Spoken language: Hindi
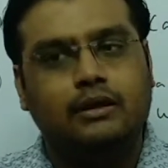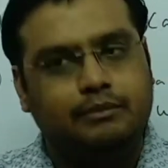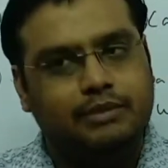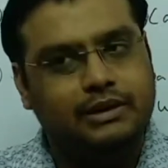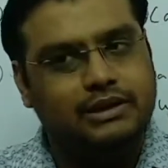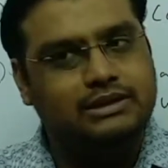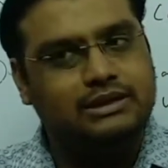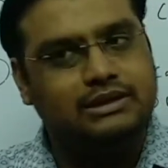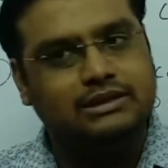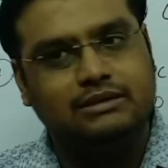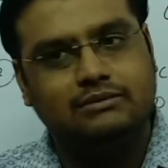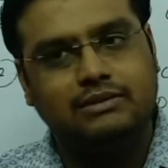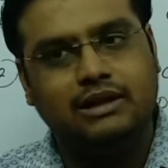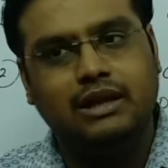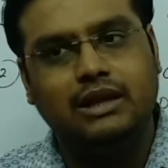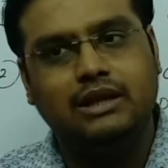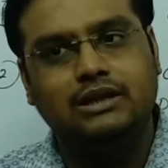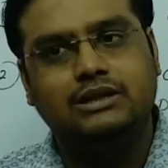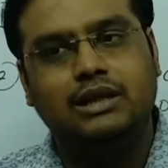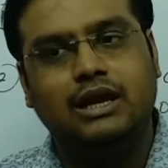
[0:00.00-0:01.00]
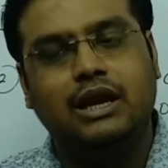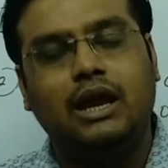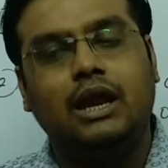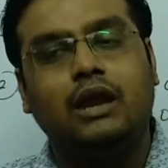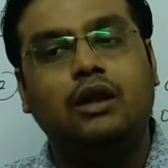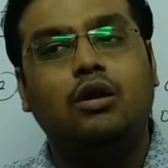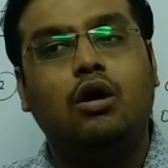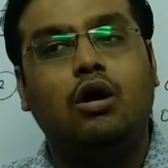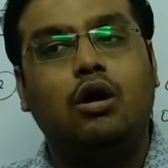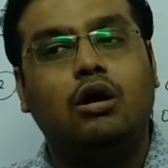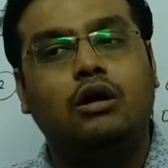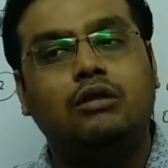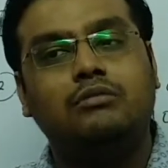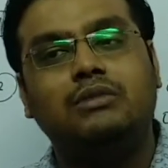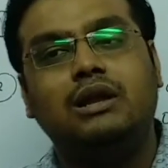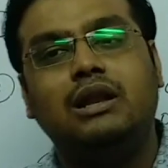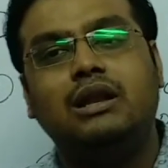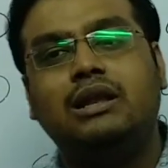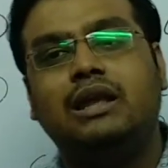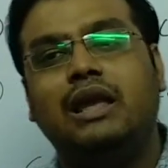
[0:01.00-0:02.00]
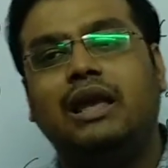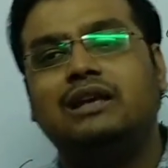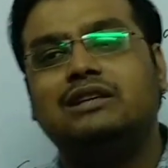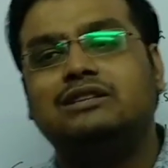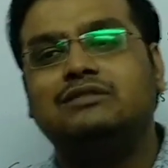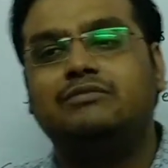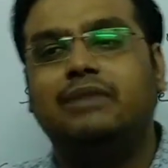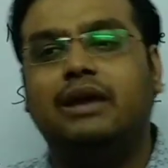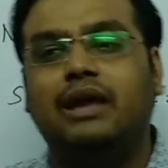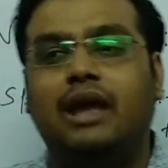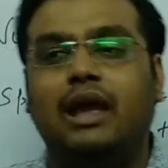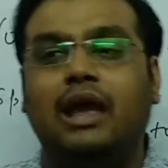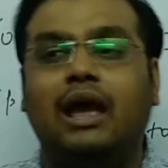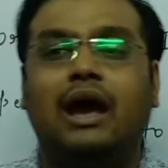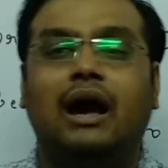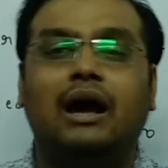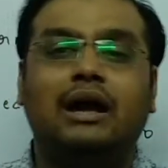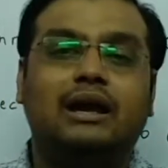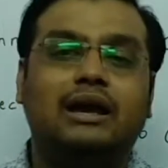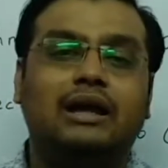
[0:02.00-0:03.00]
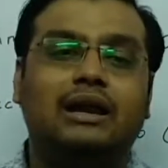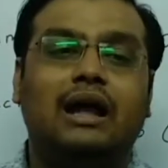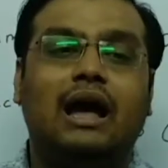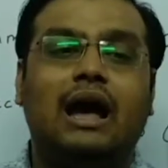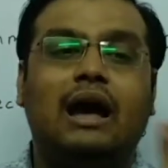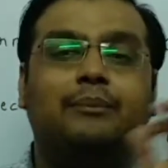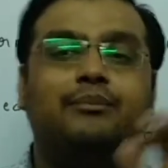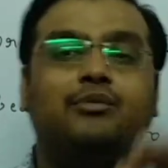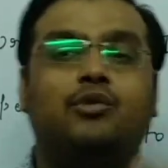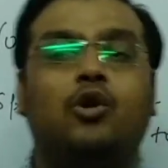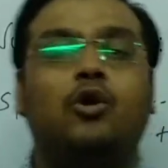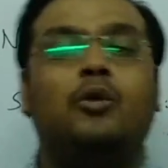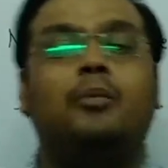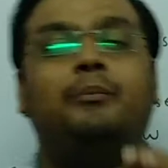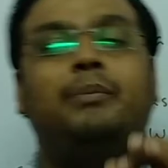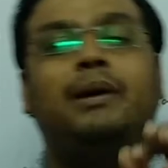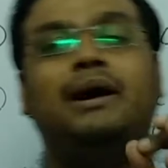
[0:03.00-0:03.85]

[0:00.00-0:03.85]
फिर से समझ लीजिए नॉर्मल केस में अगर आपको